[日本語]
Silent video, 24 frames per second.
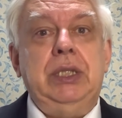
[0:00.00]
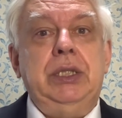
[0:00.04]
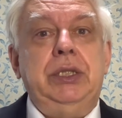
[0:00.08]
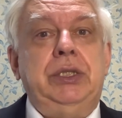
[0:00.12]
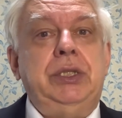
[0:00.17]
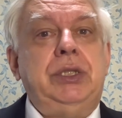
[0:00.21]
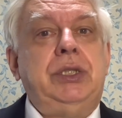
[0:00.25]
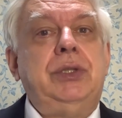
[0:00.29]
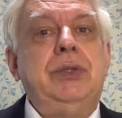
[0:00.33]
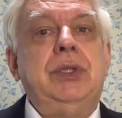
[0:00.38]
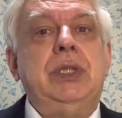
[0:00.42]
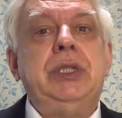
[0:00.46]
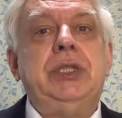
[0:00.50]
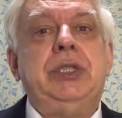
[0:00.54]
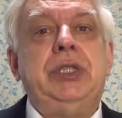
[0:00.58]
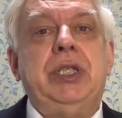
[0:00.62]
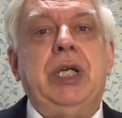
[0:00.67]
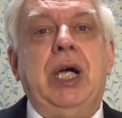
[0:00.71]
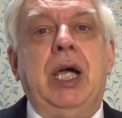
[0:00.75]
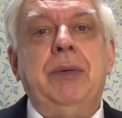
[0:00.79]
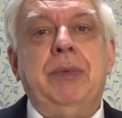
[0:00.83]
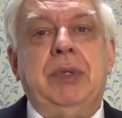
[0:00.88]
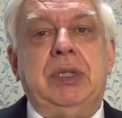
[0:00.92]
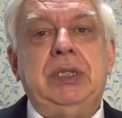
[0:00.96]
実は
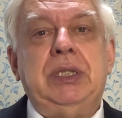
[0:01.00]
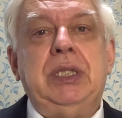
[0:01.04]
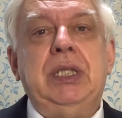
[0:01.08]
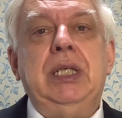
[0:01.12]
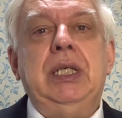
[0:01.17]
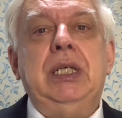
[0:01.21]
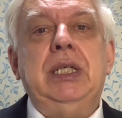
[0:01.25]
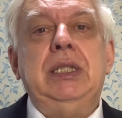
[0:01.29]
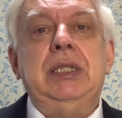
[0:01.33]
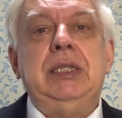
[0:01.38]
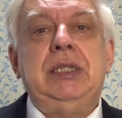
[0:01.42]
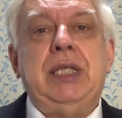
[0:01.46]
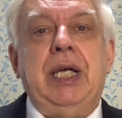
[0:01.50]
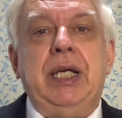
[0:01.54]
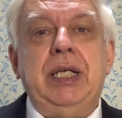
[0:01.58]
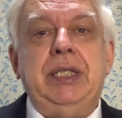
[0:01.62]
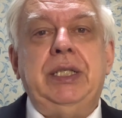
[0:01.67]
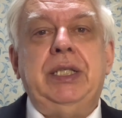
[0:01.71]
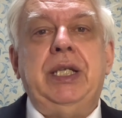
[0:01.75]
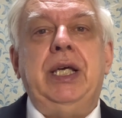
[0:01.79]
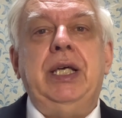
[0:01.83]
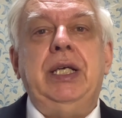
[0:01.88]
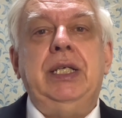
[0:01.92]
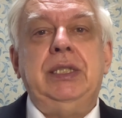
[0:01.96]
違います。最
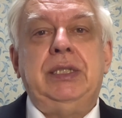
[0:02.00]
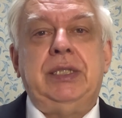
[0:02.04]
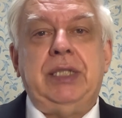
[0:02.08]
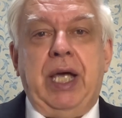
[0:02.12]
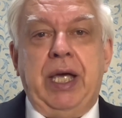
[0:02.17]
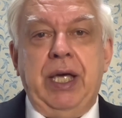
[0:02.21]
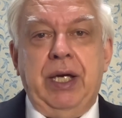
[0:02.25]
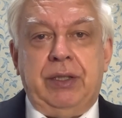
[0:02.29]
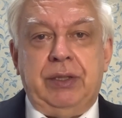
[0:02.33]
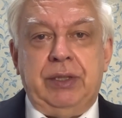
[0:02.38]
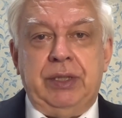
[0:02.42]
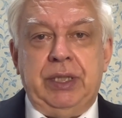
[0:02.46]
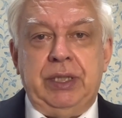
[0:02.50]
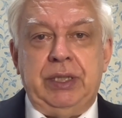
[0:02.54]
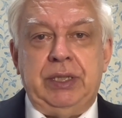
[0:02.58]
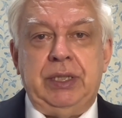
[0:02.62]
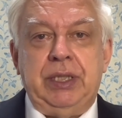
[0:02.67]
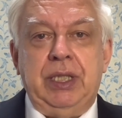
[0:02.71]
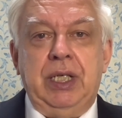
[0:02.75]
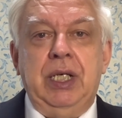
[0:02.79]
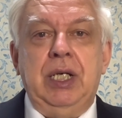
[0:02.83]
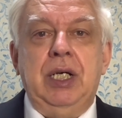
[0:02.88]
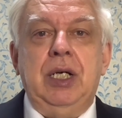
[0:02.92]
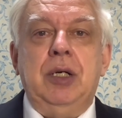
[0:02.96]
低最悪です。